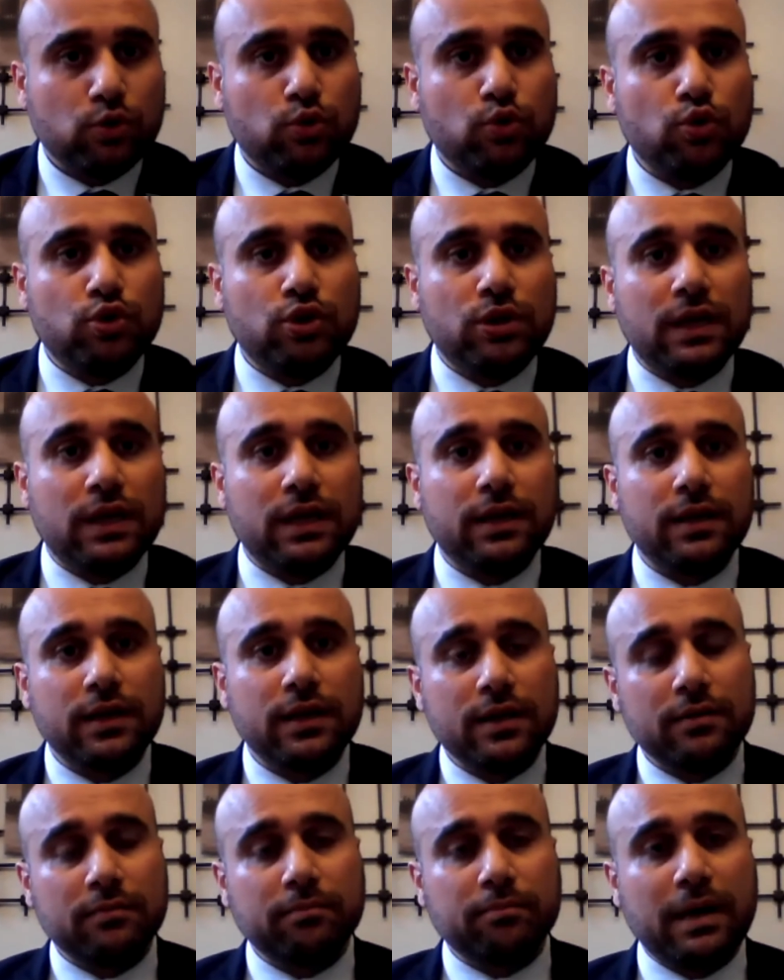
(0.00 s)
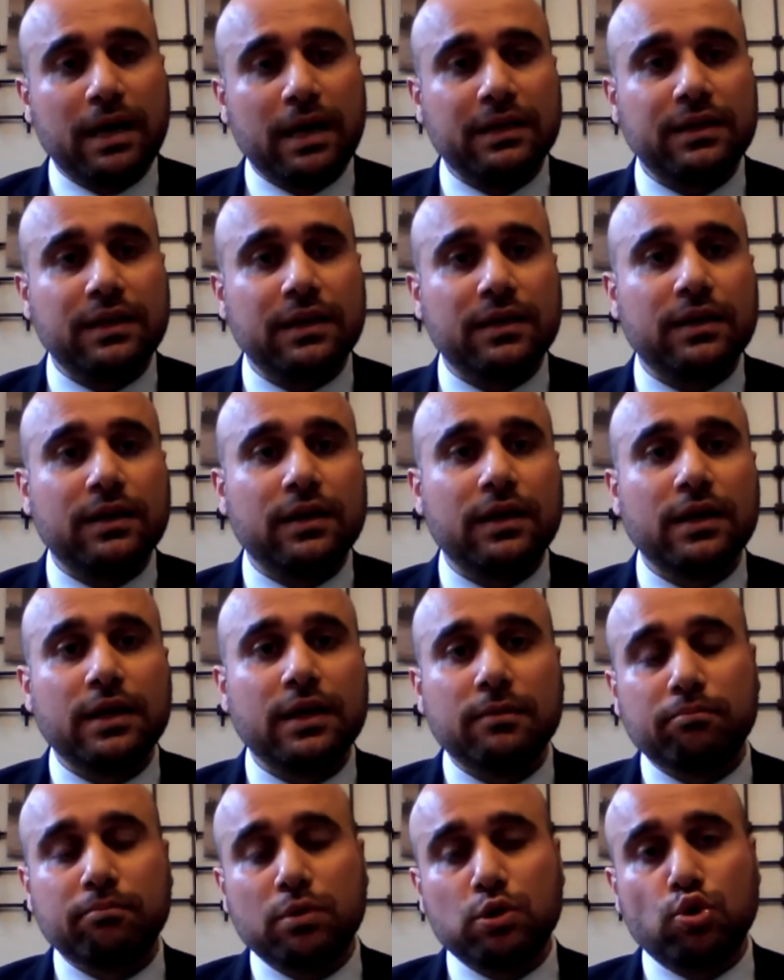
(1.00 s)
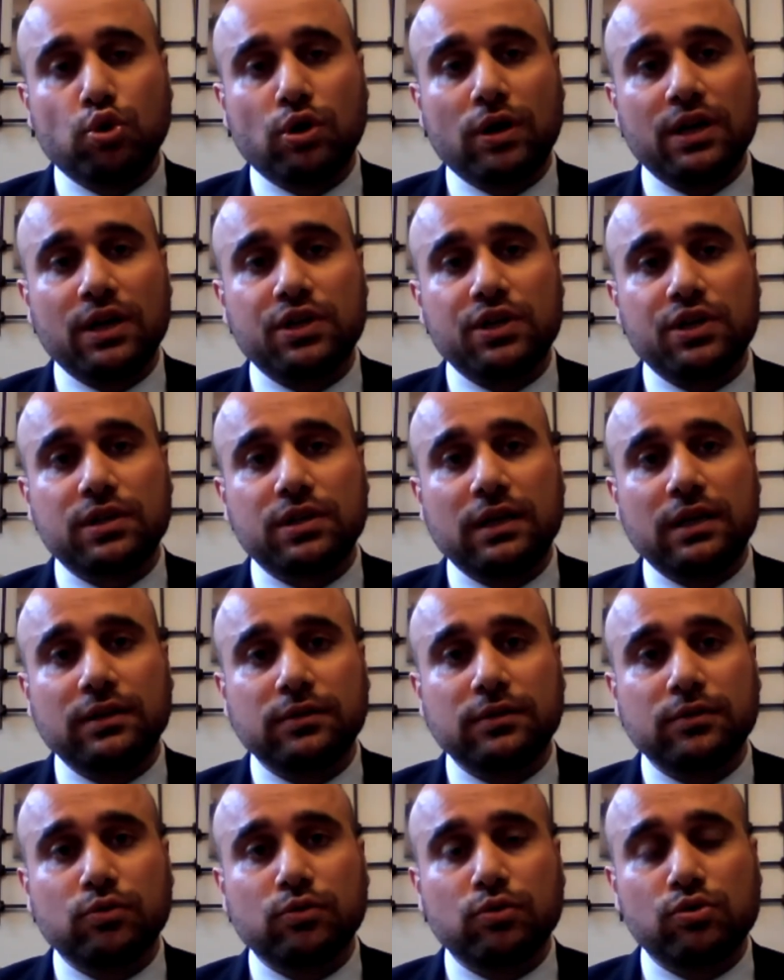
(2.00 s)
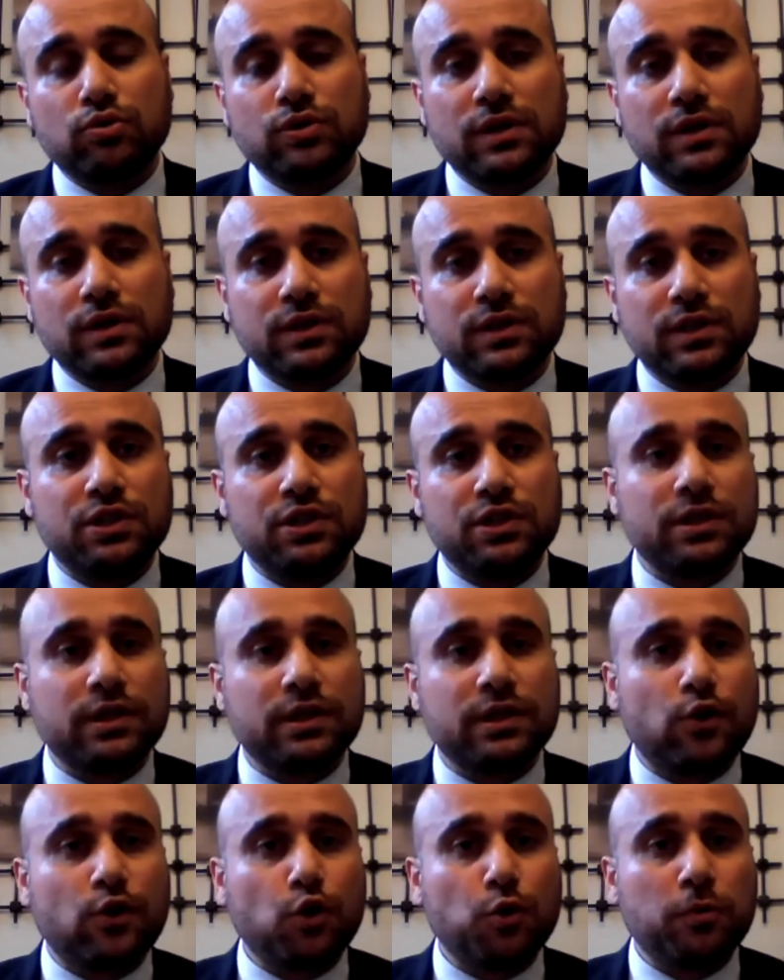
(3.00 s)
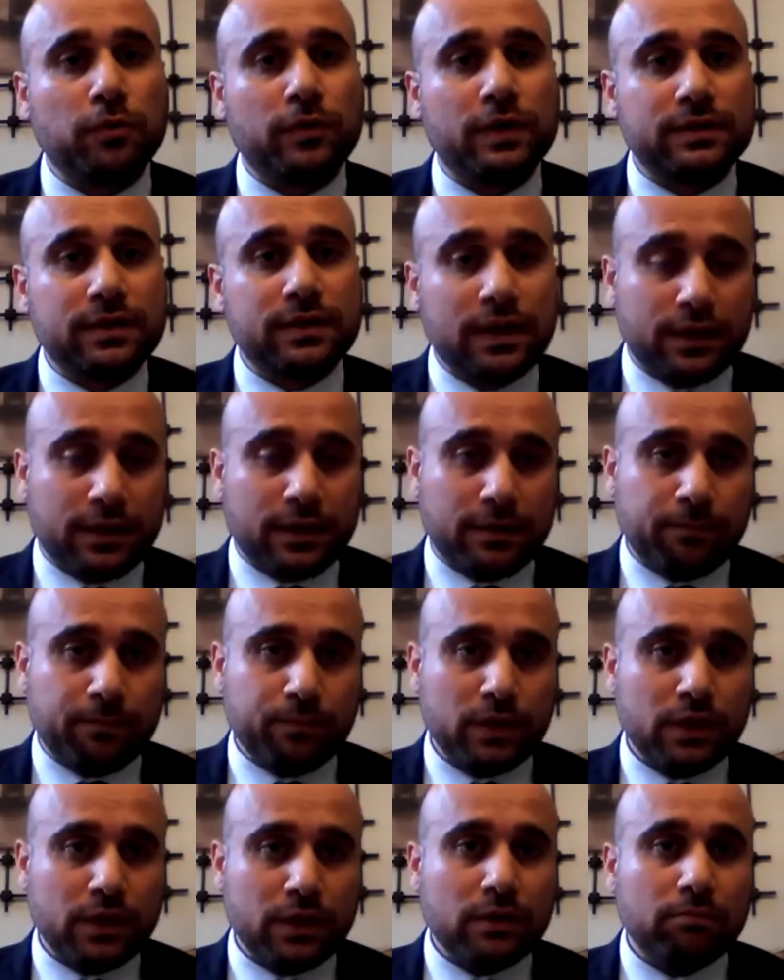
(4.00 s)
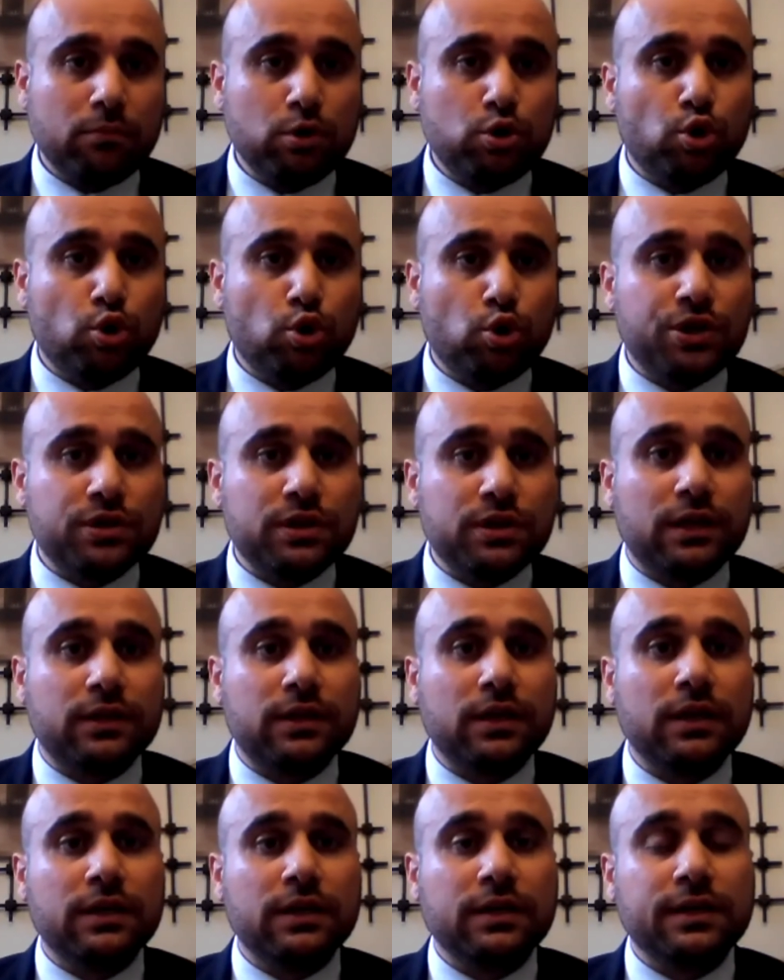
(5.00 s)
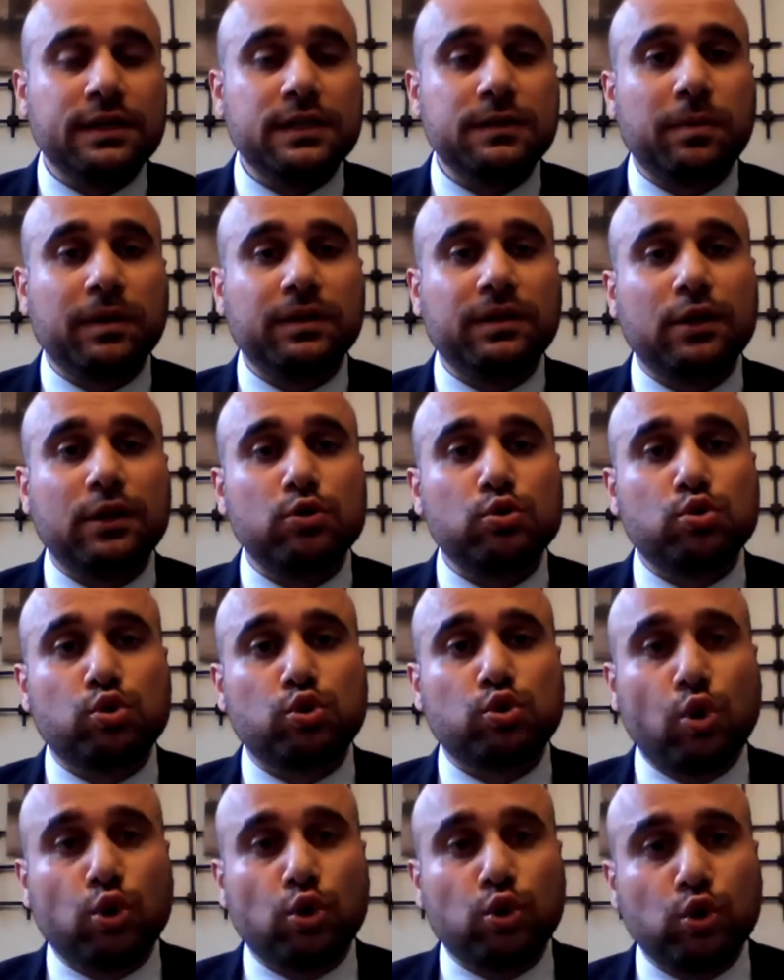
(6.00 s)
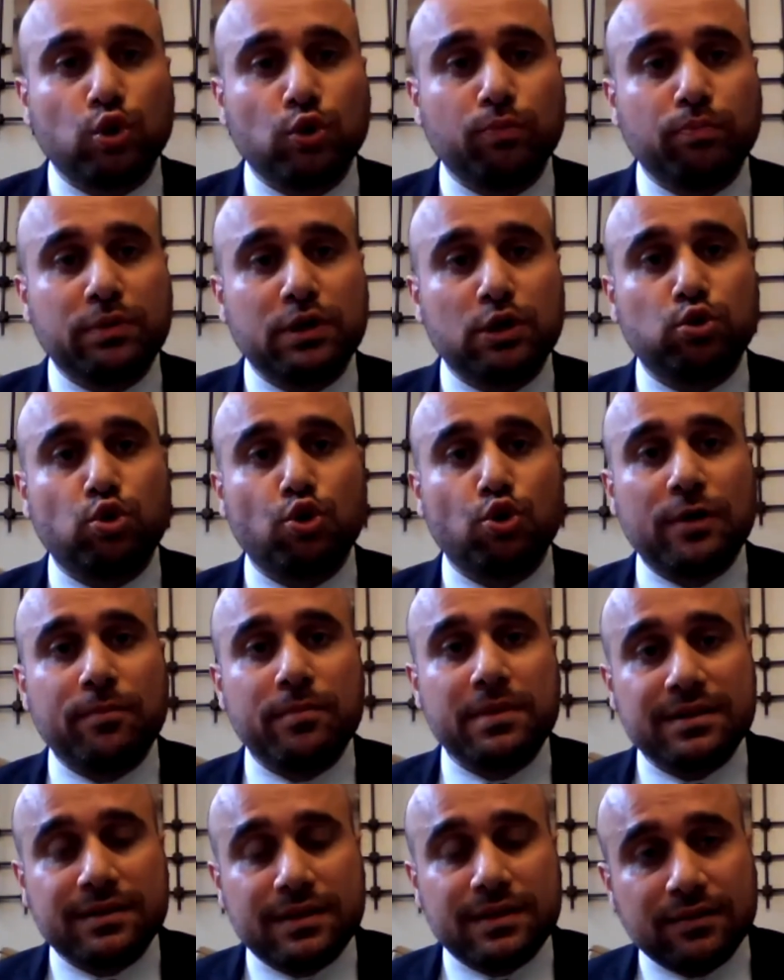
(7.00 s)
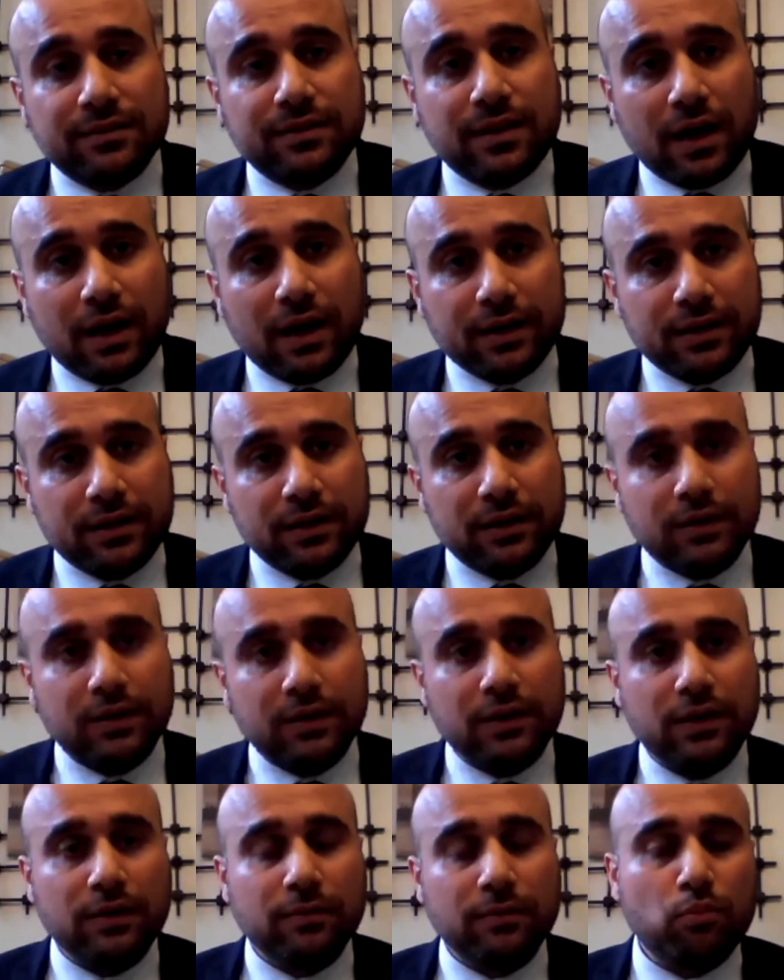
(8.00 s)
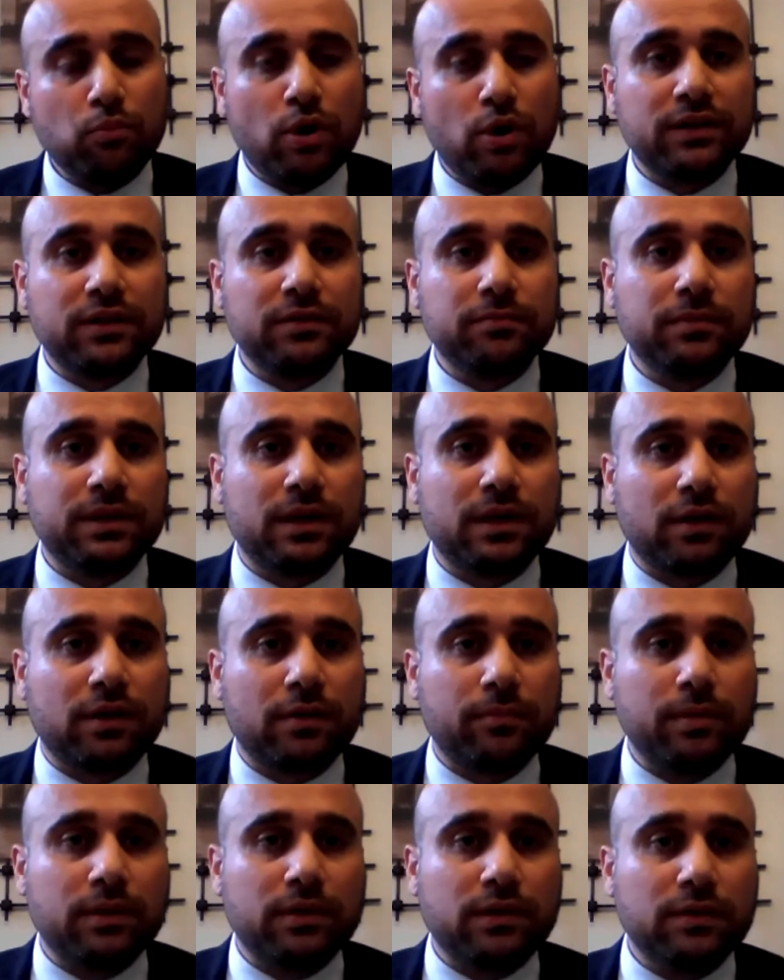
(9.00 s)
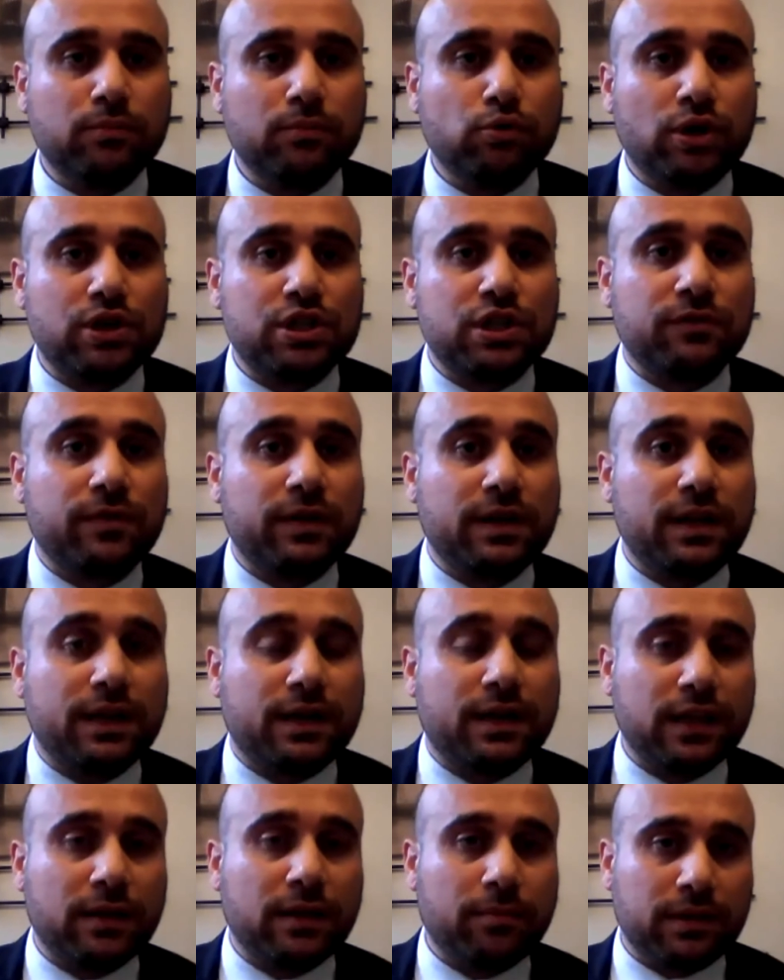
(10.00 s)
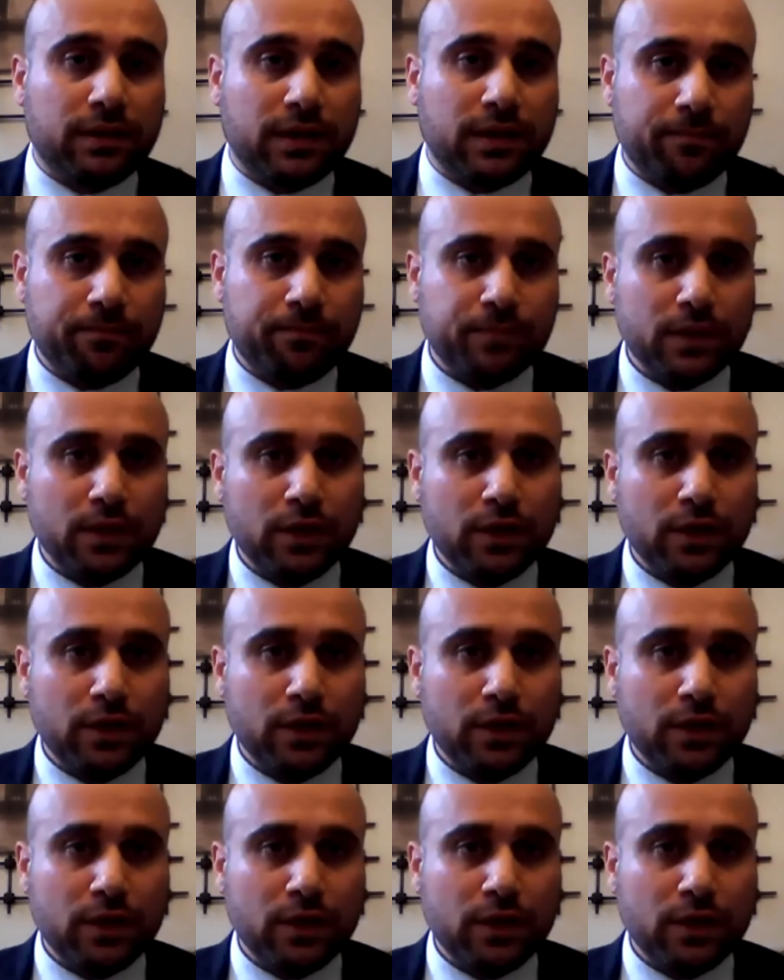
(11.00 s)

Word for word: Türkiye belki birçok açıdan uluslararası ilişkiler, ekonomi vesaire birçok açıdan nispeten zorlu bir döneminde dahi bu adımları atabildi, bu keşifleri yakalayabildi.